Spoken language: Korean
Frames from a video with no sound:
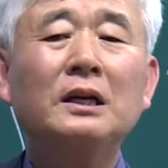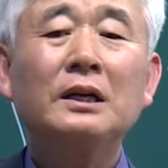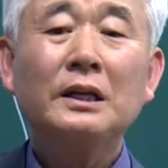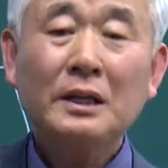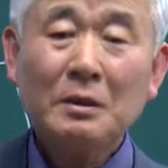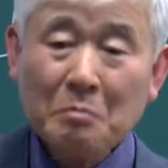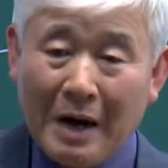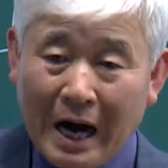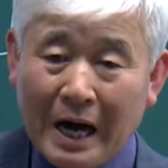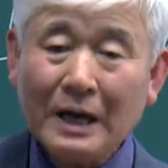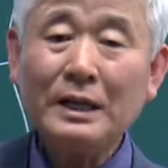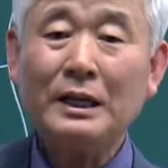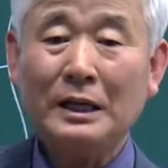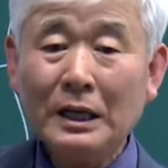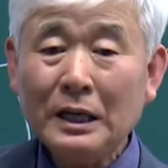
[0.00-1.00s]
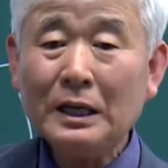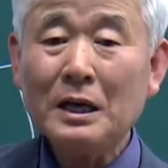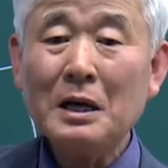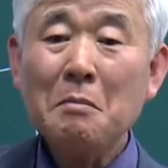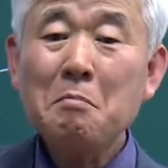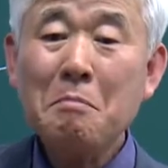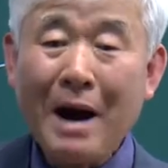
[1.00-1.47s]
이 말이
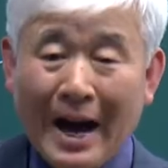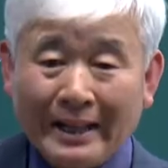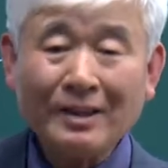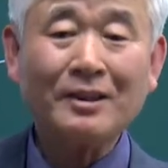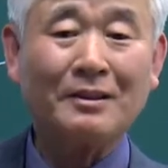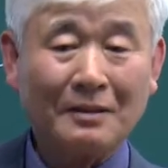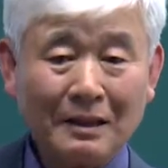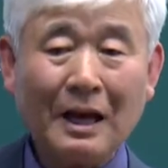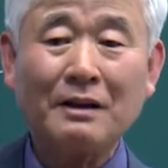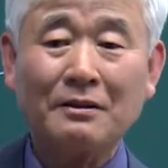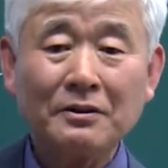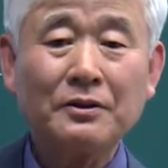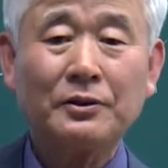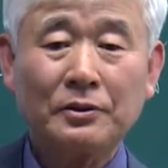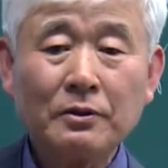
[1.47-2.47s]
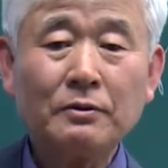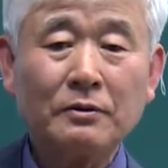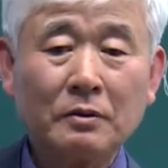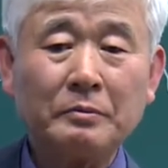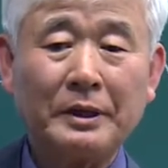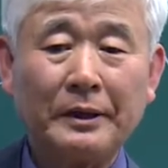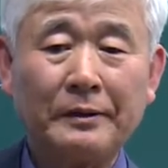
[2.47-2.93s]
맞다는 것을
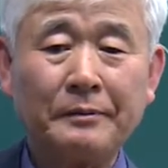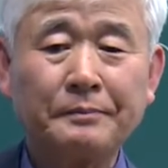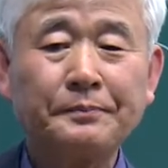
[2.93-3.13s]
의미해요.